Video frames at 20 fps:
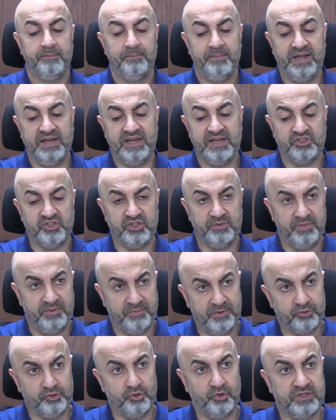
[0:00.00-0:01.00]
بلشت
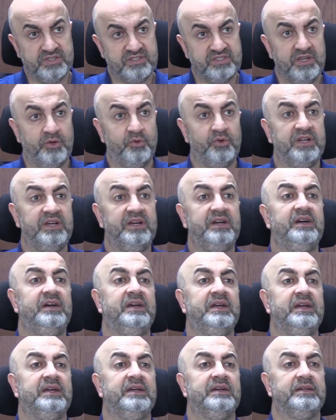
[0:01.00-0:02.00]
بموضوع الثورة
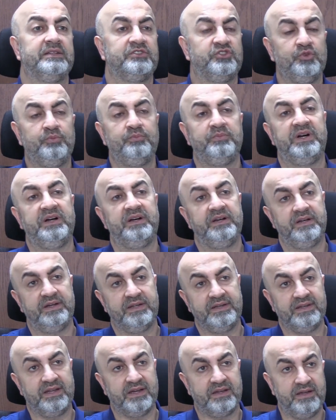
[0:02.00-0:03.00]
ثم
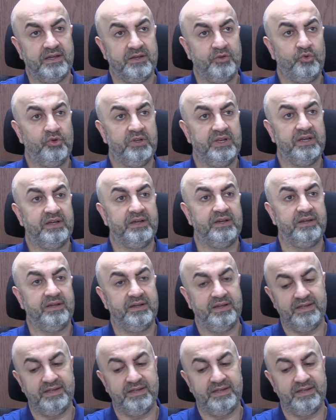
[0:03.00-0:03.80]
نقلوا